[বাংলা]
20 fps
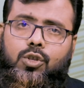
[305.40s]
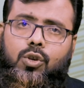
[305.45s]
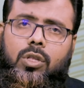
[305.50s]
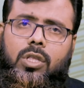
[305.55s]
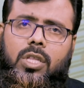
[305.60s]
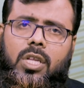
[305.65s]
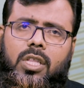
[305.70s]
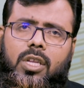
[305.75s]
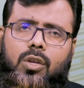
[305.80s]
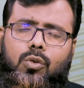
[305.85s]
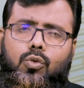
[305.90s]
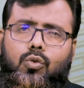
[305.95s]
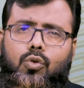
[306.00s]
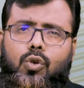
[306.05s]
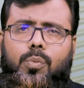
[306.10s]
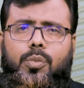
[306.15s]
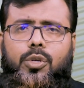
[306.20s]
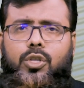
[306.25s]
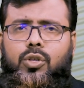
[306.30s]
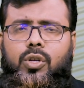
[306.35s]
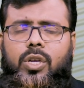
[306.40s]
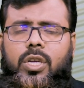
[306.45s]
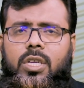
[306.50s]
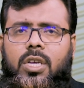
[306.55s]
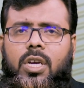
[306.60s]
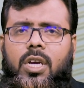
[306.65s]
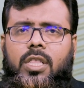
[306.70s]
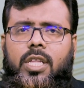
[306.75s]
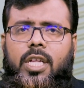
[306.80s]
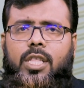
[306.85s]
সন্তানদের কোনো বিষয়েই
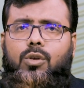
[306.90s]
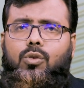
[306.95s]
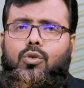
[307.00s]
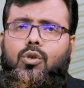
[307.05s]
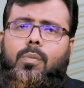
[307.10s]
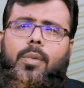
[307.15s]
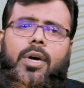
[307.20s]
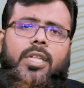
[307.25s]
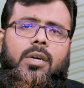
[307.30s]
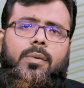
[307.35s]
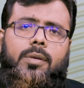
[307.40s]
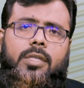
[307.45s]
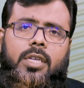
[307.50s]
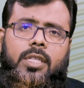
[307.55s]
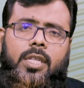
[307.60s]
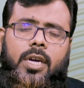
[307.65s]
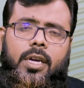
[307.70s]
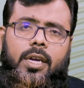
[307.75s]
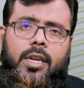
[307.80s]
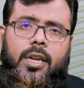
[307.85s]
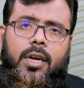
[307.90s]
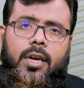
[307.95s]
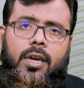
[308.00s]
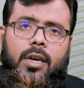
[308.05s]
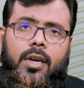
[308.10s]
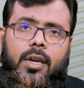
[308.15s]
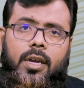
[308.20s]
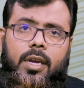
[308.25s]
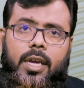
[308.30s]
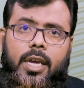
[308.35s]
তাদের কোনো মাথা ব্যথা থাকে না
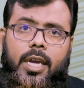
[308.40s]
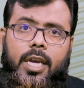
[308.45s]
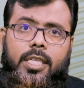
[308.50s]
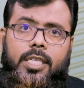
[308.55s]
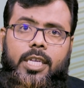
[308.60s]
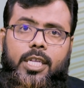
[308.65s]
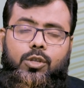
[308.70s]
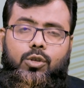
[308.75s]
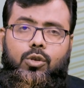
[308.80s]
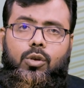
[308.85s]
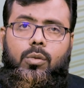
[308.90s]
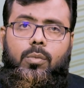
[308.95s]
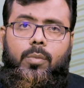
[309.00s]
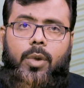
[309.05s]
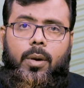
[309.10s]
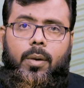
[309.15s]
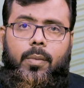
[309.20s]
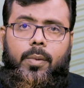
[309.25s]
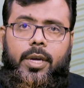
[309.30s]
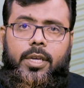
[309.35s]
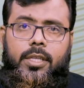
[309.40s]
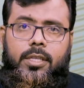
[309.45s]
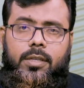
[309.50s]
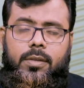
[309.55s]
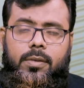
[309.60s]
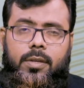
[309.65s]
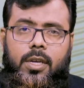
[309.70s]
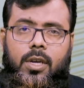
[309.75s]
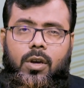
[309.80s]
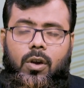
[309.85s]
এই জাতীয় বাবা মায়েদের
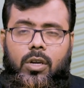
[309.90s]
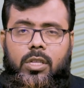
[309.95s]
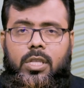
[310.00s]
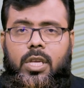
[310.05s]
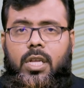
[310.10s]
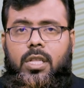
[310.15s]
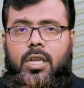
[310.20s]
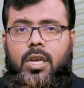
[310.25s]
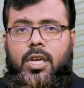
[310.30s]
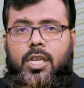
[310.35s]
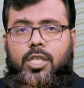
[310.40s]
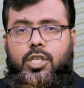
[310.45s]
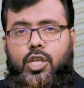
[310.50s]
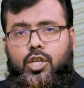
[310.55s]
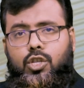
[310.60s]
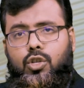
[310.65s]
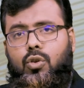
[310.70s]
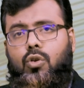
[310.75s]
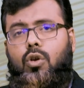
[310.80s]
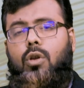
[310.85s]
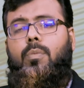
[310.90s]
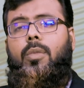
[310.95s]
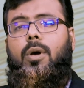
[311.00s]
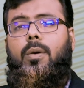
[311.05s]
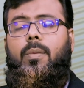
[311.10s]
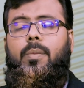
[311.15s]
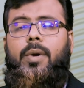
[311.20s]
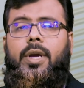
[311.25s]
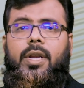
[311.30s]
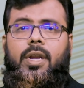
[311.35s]
অর্থাৎ যে সকল বাবা
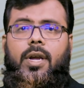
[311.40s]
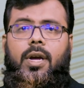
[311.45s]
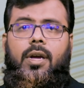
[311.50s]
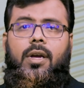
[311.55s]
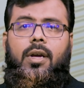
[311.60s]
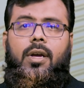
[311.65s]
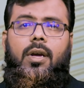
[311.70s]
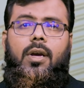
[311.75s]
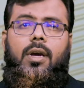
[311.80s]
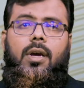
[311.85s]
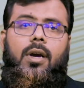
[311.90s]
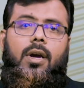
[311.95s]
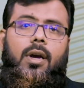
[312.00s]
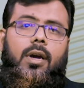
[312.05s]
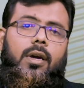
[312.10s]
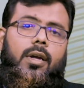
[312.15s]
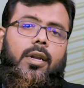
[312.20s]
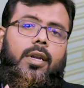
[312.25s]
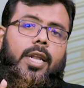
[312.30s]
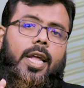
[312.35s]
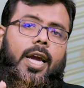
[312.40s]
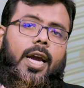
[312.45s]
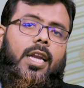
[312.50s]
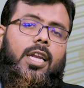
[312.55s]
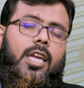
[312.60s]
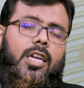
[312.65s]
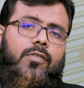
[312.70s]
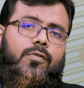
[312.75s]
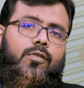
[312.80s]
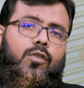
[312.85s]
মায়েরা
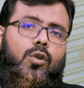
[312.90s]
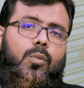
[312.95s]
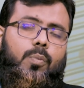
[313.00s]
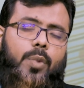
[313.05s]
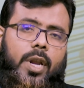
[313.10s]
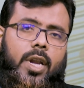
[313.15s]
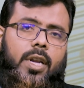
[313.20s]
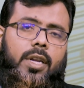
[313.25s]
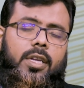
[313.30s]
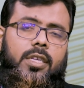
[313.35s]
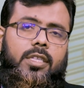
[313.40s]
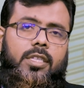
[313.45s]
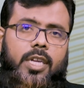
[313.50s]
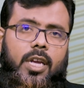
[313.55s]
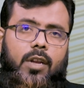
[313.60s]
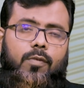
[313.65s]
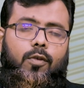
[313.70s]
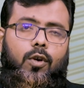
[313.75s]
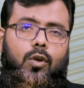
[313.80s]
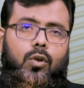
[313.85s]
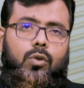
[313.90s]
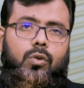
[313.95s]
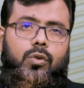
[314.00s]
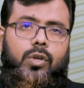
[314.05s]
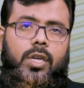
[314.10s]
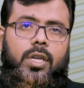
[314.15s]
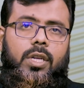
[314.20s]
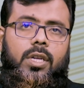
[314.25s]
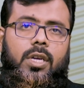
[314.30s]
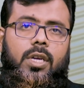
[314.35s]
নেগলেক্টফুল প্যারেন্টিং স্টাইল ফলো
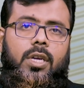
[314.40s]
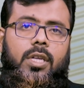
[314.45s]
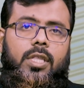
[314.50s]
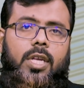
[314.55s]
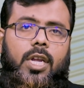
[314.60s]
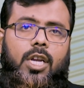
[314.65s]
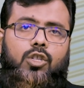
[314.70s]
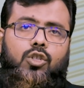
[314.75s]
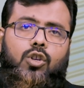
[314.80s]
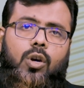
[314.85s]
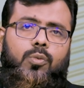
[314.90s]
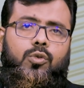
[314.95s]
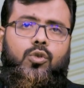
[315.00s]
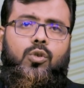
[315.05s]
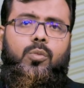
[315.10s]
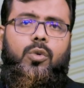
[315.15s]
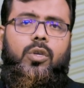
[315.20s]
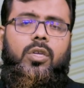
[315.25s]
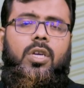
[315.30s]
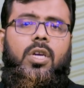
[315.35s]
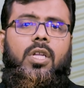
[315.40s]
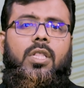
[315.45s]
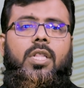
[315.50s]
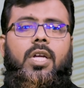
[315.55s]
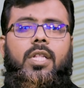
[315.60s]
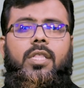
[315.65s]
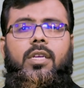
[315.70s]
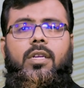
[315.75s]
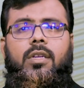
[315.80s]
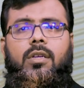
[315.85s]
করেন তারা সবসময়
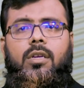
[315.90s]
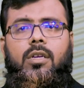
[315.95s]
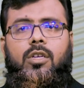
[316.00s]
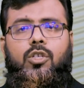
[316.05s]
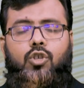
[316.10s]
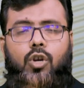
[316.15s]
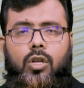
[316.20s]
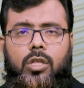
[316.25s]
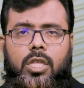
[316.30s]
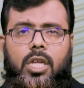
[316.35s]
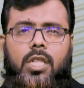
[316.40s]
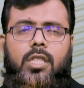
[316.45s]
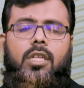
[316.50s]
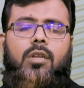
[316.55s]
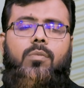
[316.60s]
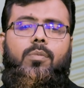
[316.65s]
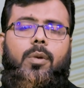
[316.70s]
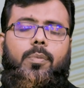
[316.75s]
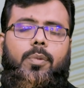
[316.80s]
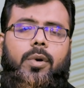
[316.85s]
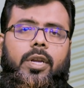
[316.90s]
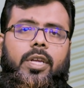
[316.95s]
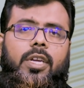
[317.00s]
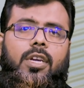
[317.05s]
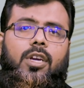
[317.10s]
তাদের সন্তানদের ব্যাপারে